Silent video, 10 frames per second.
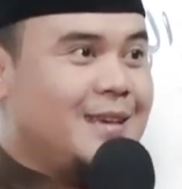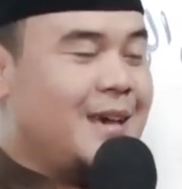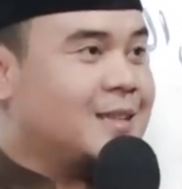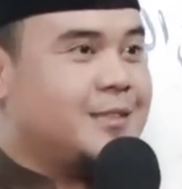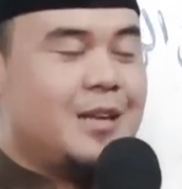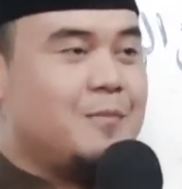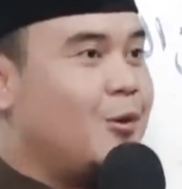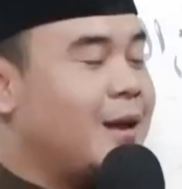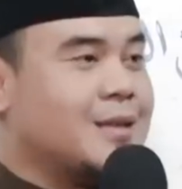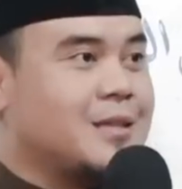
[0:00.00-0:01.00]
yang tidak
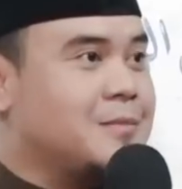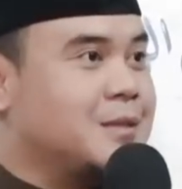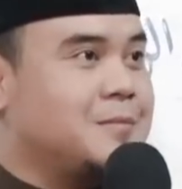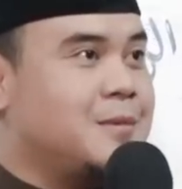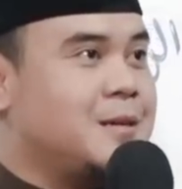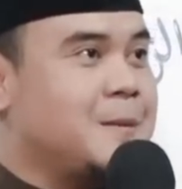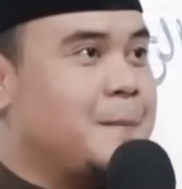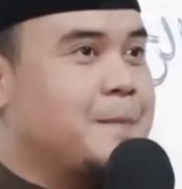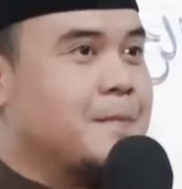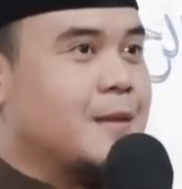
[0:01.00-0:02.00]
boleh teman-teman
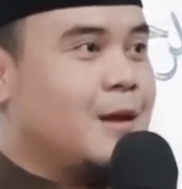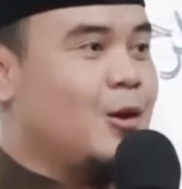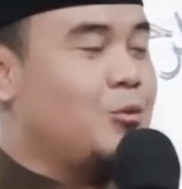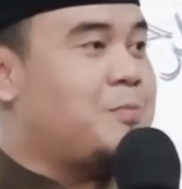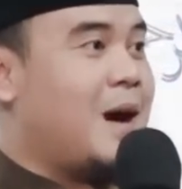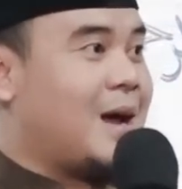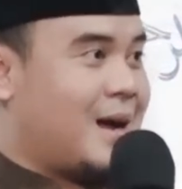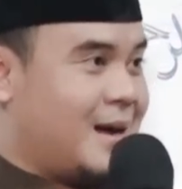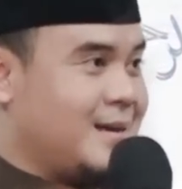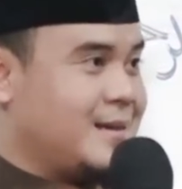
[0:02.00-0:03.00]

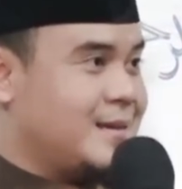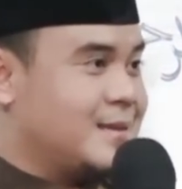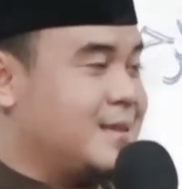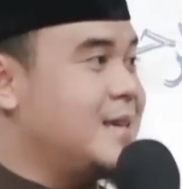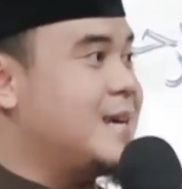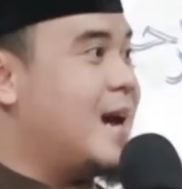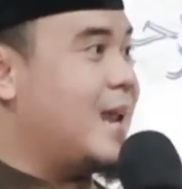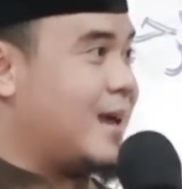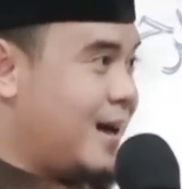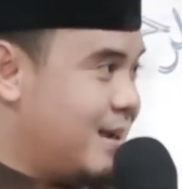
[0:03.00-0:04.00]
lupakan,
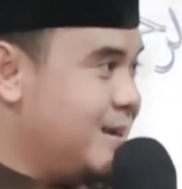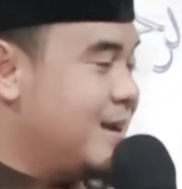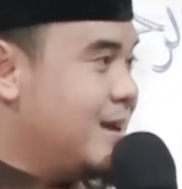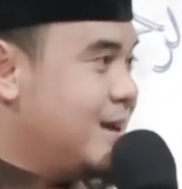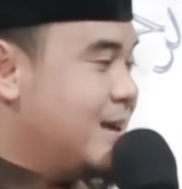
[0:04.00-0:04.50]
tinggalkan,